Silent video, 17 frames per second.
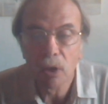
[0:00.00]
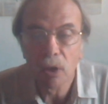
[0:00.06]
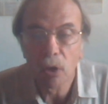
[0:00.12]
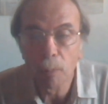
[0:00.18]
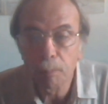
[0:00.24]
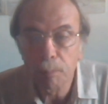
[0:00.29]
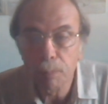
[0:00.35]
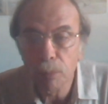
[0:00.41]

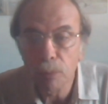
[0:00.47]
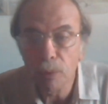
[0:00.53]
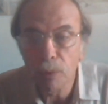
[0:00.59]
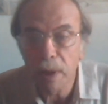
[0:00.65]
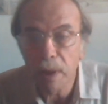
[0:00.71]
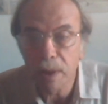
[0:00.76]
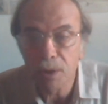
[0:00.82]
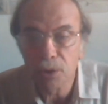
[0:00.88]

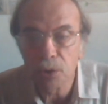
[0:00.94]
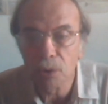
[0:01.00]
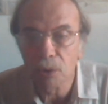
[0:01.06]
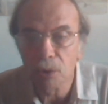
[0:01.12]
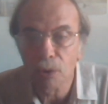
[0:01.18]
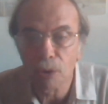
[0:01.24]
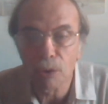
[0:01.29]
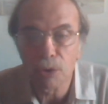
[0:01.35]
oppure che
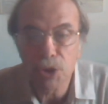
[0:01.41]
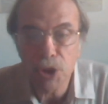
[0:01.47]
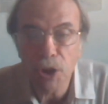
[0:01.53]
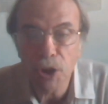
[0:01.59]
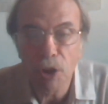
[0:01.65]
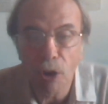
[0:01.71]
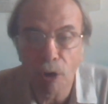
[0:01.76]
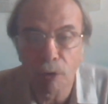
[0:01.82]
sono
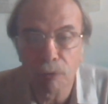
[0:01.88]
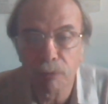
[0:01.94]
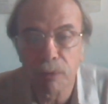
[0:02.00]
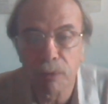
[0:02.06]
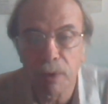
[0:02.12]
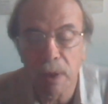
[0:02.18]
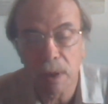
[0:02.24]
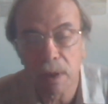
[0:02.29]
così
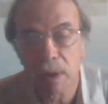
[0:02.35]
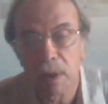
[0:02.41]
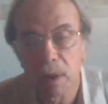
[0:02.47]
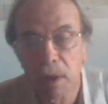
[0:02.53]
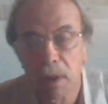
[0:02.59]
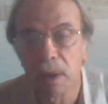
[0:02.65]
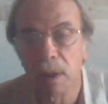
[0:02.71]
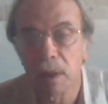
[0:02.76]
ovvie
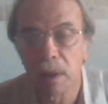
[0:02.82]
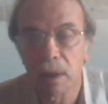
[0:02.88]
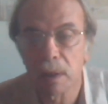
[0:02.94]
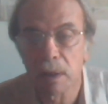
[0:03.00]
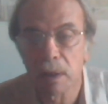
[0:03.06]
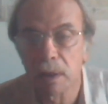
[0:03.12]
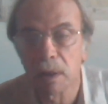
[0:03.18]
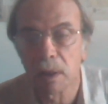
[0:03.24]
che
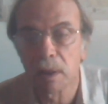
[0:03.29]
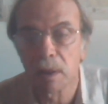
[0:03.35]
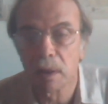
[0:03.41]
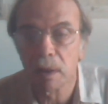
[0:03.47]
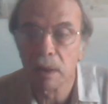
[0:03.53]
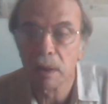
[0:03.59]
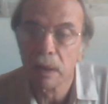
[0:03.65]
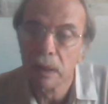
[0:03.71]

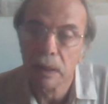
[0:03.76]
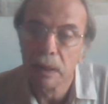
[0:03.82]
eh,